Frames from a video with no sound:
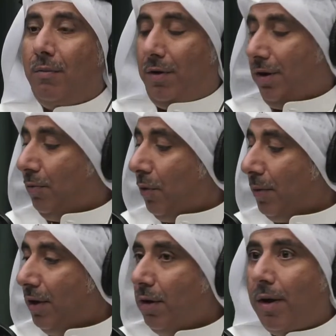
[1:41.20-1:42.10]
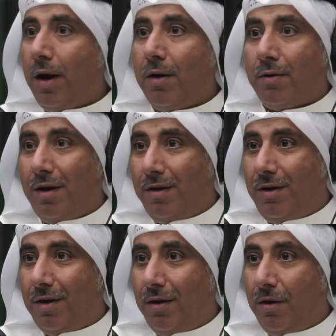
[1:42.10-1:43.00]
يعني ممكن يجيب ايه
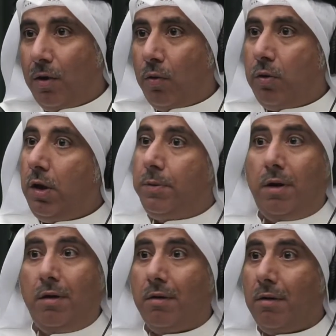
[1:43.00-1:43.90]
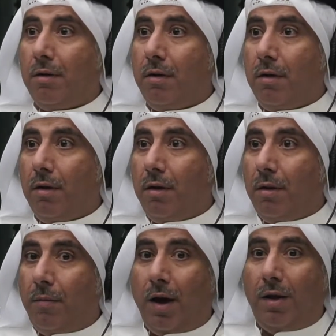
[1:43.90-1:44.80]
قرانيه صح. ويجيب شعر
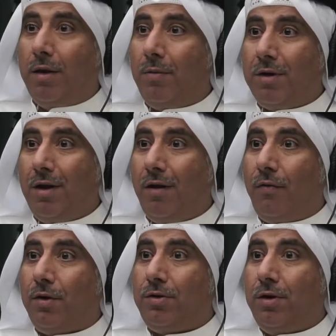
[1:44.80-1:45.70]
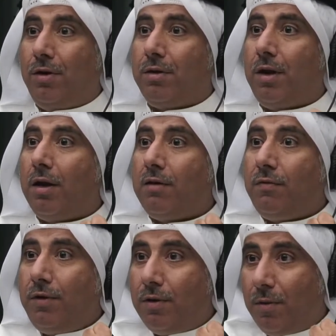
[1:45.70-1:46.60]
ما عنده مشكله فالشعر داش
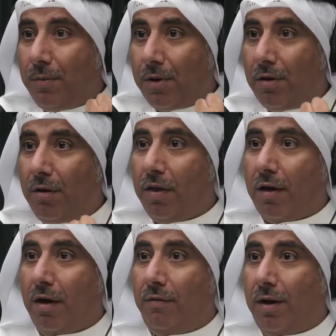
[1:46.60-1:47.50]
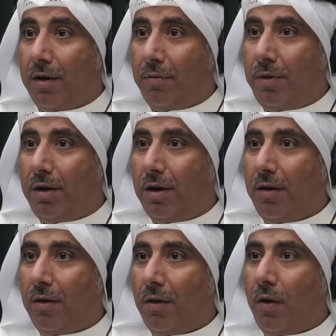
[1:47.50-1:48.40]
في عمق الثقافه العربيه
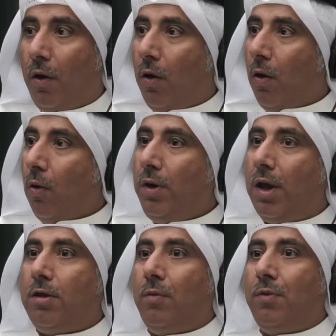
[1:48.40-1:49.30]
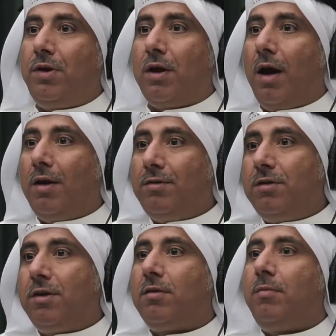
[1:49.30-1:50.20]
ويت الموسيقى
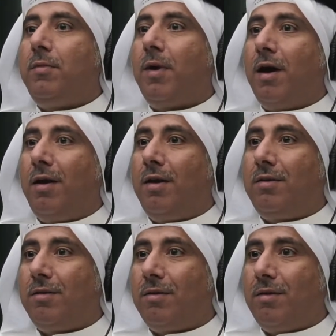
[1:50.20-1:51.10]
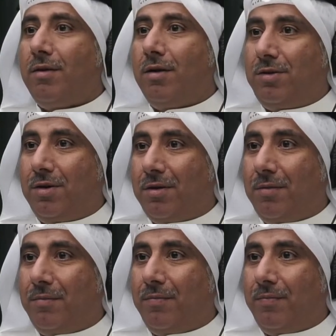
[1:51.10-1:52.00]
عززت من مكانه الشعر
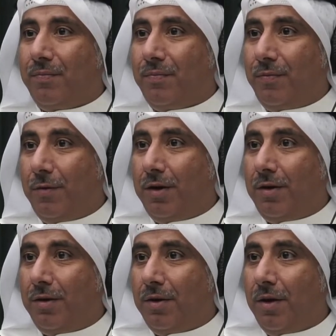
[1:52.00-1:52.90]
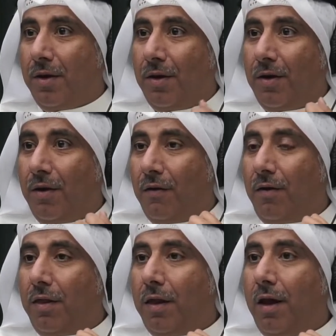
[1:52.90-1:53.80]
عجيب اوكي أي. واضح
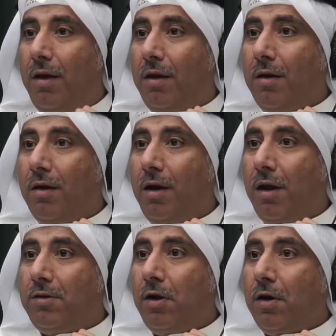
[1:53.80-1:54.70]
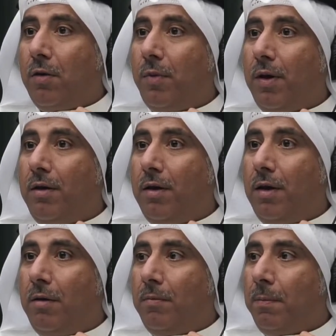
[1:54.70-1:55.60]
فلذلك لا تستغرب ان